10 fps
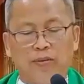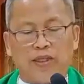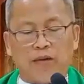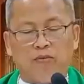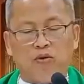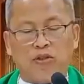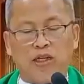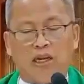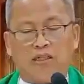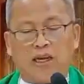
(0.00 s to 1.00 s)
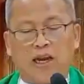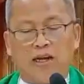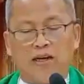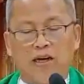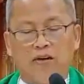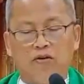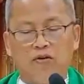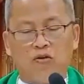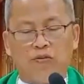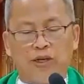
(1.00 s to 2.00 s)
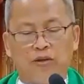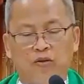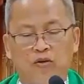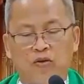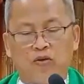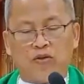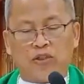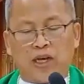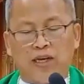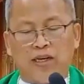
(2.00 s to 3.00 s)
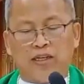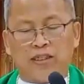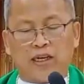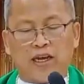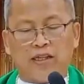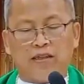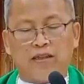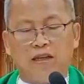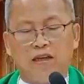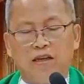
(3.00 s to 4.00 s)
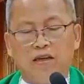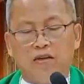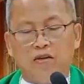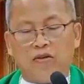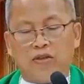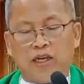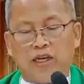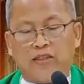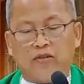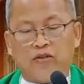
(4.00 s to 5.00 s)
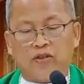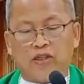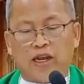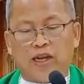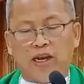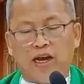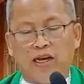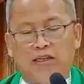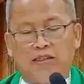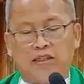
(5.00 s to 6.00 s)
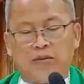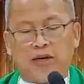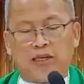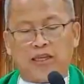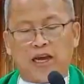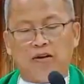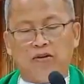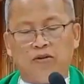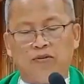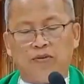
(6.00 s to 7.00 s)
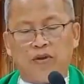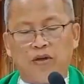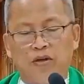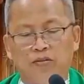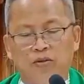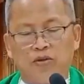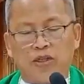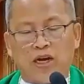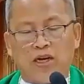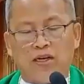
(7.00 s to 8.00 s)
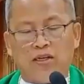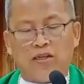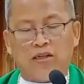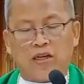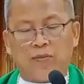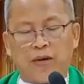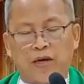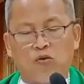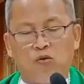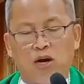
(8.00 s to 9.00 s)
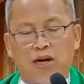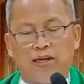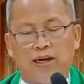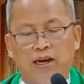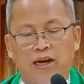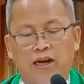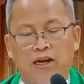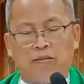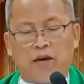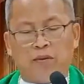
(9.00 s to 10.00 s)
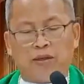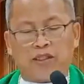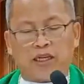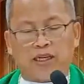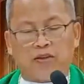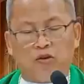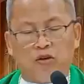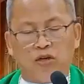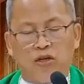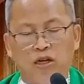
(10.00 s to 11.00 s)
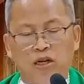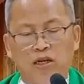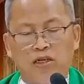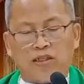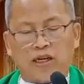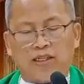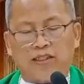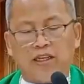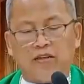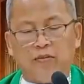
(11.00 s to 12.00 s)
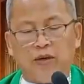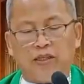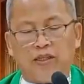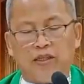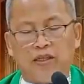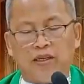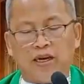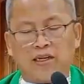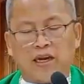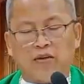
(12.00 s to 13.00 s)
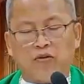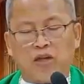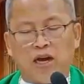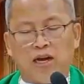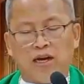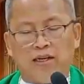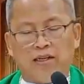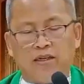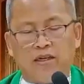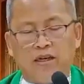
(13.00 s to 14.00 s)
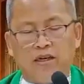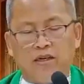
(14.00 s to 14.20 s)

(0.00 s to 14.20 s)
mitabok sila sa lanaw o midunggo sa hinesaret o si Jesus na ilhan sa mga tao. Busa, gipakuha nila ang mga masakiton sa kasikbit na kayutaan